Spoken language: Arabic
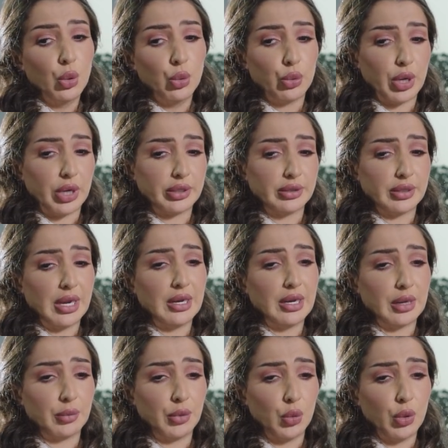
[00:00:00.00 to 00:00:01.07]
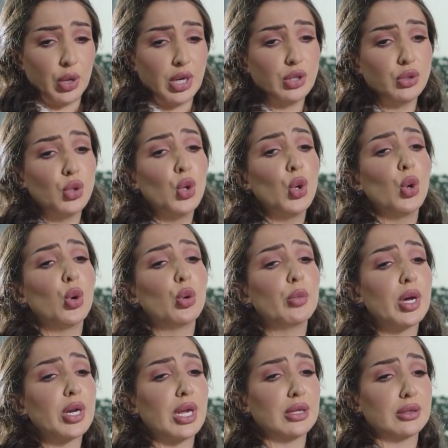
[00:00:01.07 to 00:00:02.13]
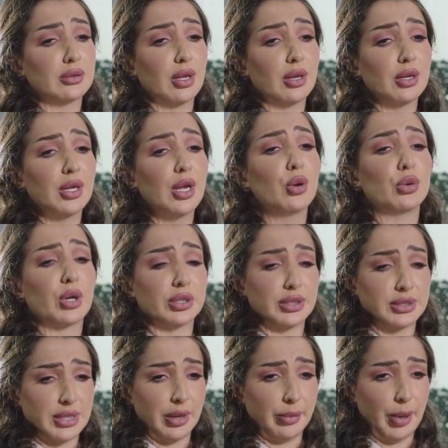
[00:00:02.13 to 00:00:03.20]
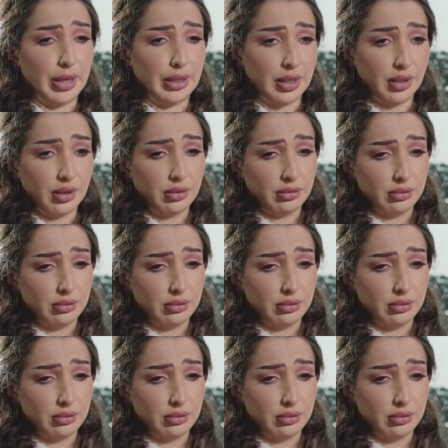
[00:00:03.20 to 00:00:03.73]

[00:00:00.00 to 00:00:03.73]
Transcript: وراح تتعلق بالولد وما راح تطلقها وراح تسحب علي